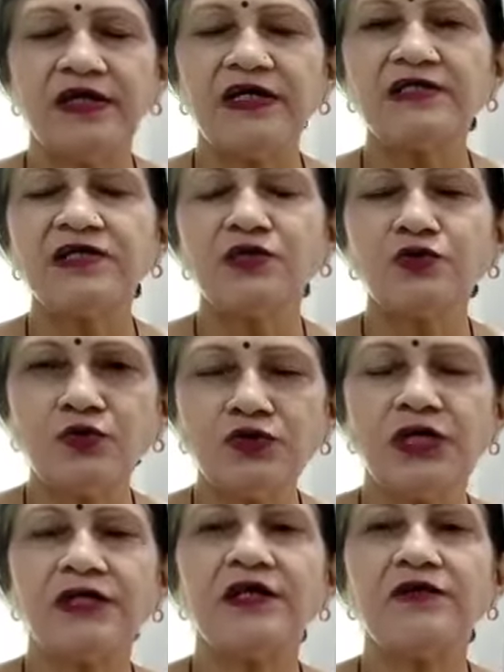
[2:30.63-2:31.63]
एक से दो
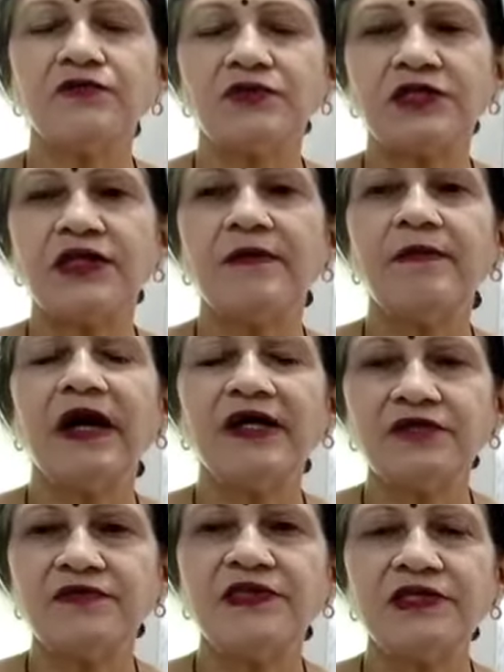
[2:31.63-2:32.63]
ज़्यादा उसके हम
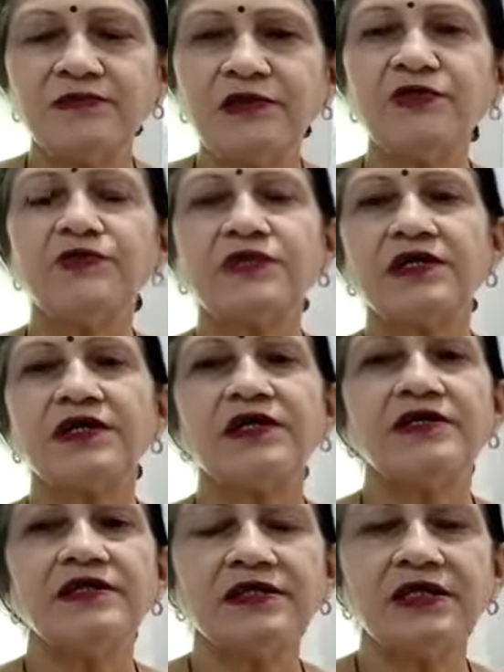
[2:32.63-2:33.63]
एक्टिविटीज़ में यूज़
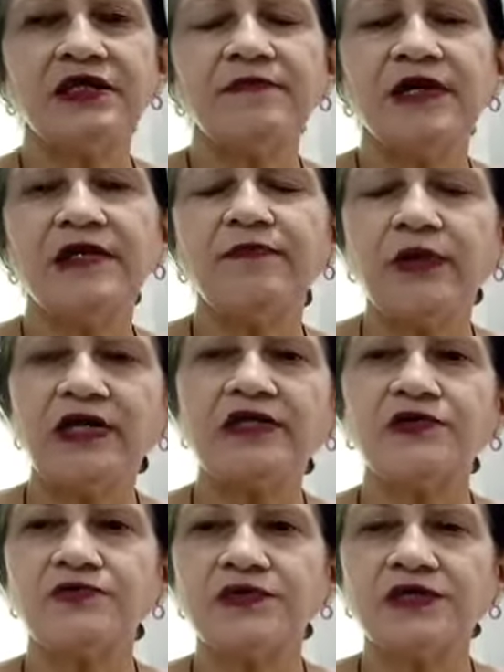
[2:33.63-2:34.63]
करते हैं जैसे कि मैंने
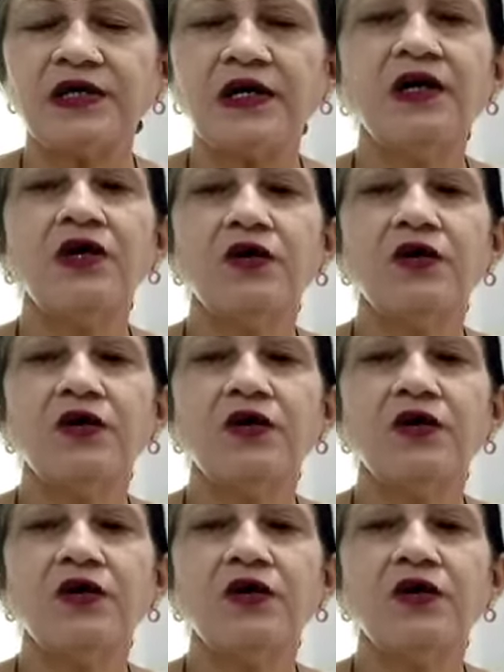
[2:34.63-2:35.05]
पलंग यूज़ किया